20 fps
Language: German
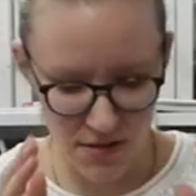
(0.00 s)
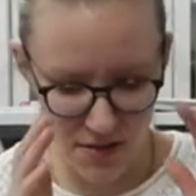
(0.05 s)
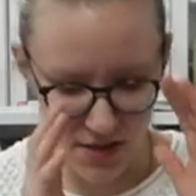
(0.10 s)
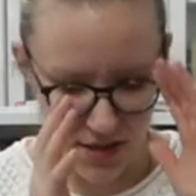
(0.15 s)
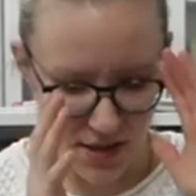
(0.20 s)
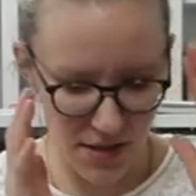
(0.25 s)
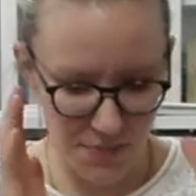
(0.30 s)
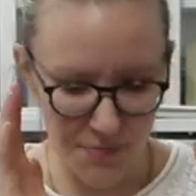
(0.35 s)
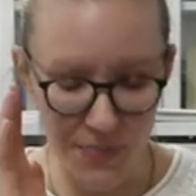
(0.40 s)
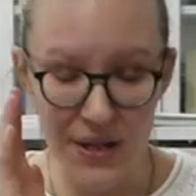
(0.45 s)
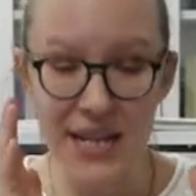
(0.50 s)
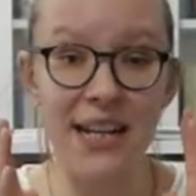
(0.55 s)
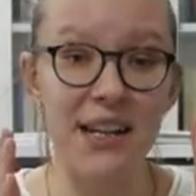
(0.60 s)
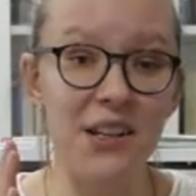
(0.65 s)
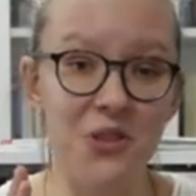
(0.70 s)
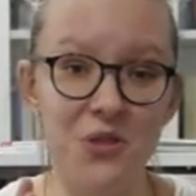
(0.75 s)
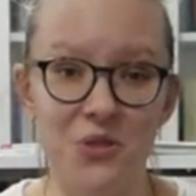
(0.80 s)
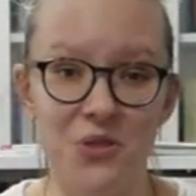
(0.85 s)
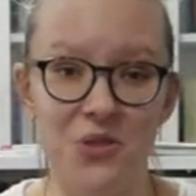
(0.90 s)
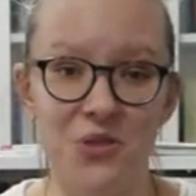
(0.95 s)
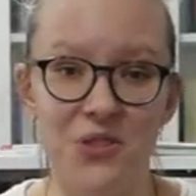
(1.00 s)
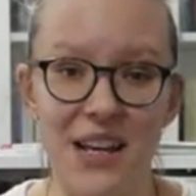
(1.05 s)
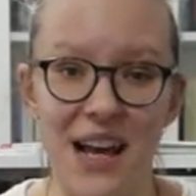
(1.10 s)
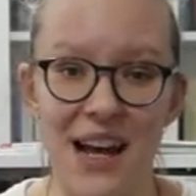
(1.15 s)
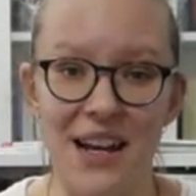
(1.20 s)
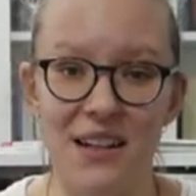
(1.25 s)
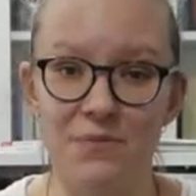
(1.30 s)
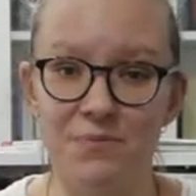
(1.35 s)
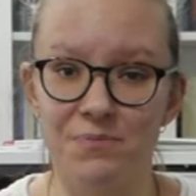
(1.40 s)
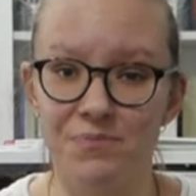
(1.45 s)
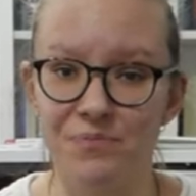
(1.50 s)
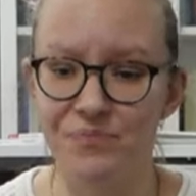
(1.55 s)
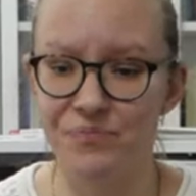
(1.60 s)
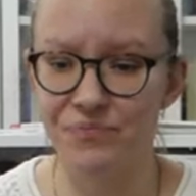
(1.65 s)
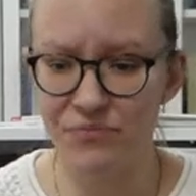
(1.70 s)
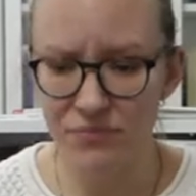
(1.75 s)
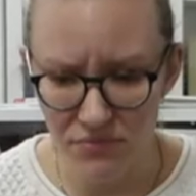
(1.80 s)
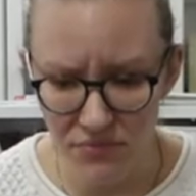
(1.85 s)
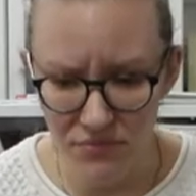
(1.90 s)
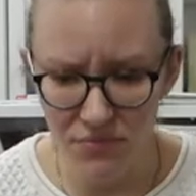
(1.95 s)
äh, Blicken sozusagen.
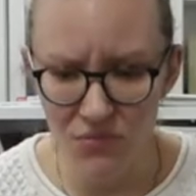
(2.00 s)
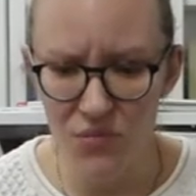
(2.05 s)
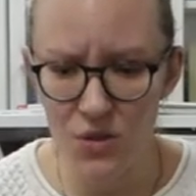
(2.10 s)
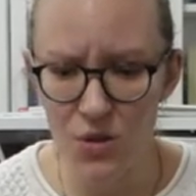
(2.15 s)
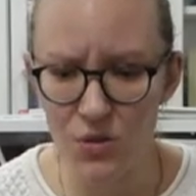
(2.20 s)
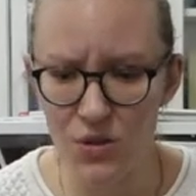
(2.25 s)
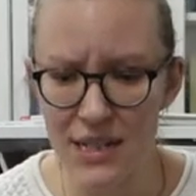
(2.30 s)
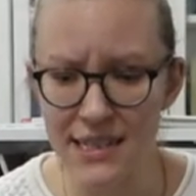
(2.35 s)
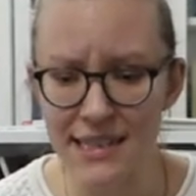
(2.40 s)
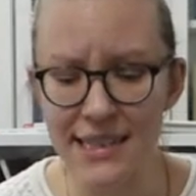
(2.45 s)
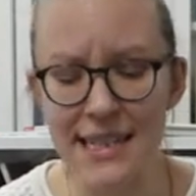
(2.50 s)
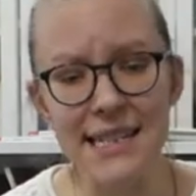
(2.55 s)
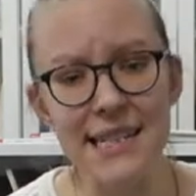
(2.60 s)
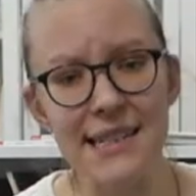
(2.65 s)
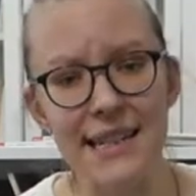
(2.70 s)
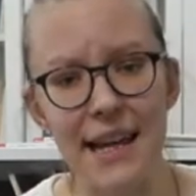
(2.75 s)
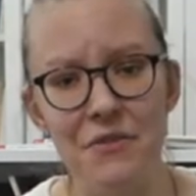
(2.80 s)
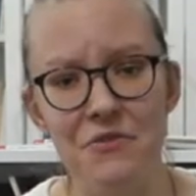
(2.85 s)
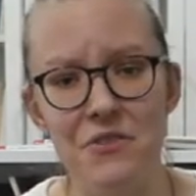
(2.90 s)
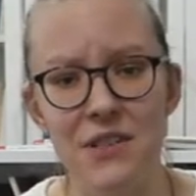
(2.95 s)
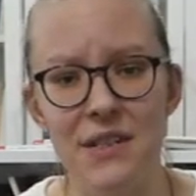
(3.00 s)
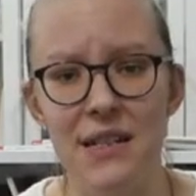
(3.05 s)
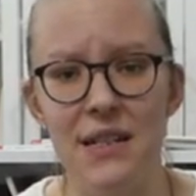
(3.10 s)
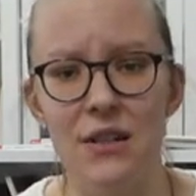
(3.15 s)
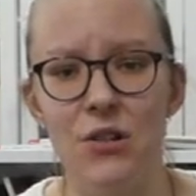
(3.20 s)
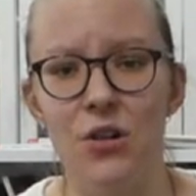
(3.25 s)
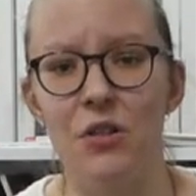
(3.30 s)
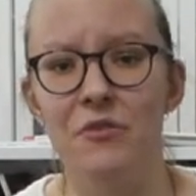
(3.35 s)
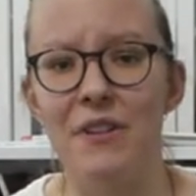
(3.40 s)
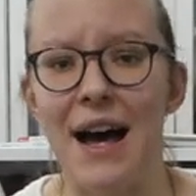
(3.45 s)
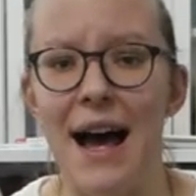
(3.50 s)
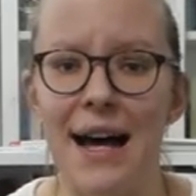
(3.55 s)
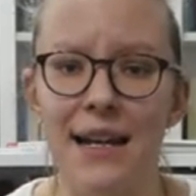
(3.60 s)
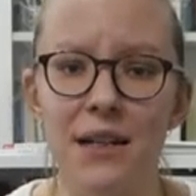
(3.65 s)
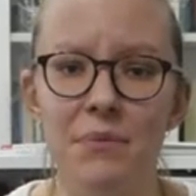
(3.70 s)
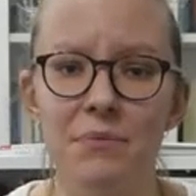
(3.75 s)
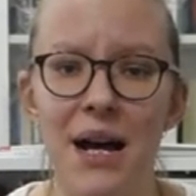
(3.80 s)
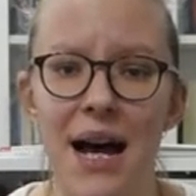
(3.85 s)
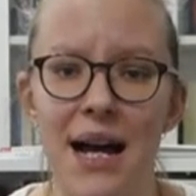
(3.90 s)
Und als drittes treffen sie dann noch auf Adam.